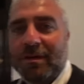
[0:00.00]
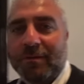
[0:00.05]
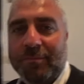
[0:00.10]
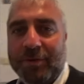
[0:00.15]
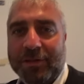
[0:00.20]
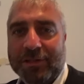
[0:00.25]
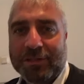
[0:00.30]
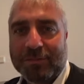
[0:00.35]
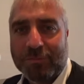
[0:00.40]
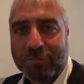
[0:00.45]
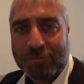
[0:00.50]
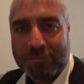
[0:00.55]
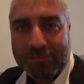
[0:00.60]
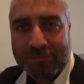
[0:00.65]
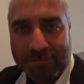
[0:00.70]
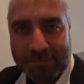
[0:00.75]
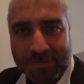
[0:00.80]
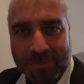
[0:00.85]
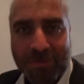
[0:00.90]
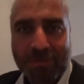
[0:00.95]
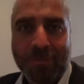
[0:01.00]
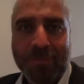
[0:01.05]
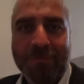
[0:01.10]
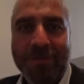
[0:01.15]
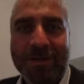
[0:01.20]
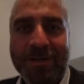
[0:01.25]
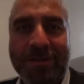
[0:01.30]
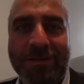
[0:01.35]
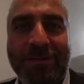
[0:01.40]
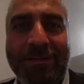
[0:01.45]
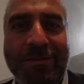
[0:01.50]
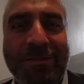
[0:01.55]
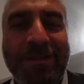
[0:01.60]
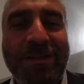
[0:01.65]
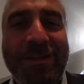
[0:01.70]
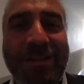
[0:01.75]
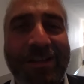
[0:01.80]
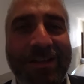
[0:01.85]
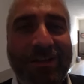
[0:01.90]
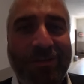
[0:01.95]
поэтому разобывайте
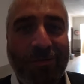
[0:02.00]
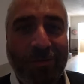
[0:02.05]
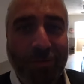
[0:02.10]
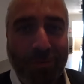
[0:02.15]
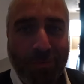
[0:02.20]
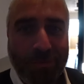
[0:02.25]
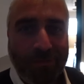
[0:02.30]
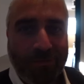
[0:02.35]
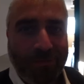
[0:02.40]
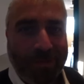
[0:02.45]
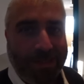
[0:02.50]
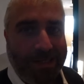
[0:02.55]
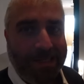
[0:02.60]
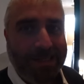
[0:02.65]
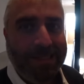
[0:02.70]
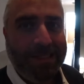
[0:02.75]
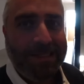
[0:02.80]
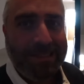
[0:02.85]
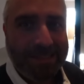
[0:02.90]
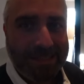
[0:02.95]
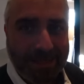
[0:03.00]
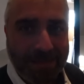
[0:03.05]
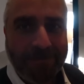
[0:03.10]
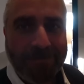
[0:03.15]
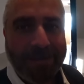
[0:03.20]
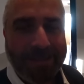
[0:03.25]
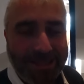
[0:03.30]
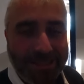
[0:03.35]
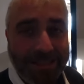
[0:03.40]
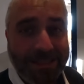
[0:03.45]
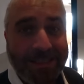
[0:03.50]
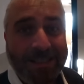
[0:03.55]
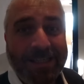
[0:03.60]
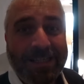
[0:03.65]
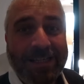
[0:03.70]
обувь и нельзя входить